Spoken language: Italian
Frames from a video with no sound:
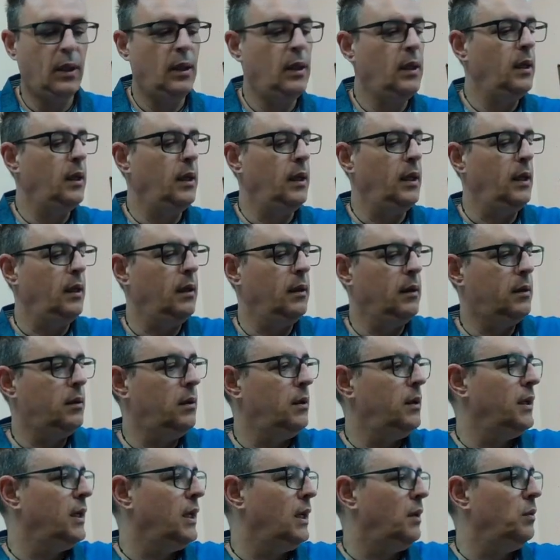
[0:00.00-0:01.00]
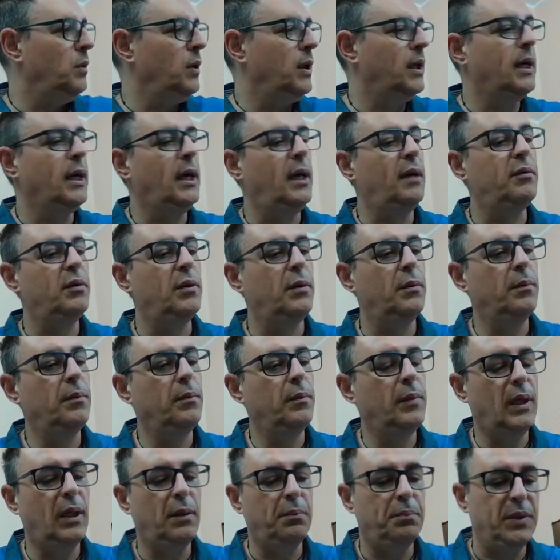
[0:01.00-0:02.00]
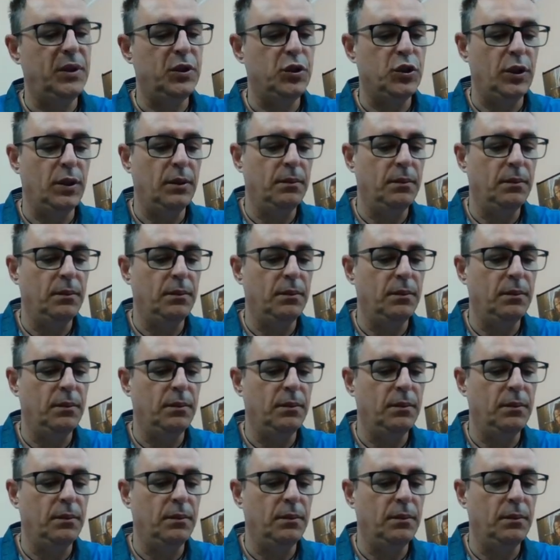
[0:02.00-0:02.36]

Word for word: e colleghiamo il cavo al PC.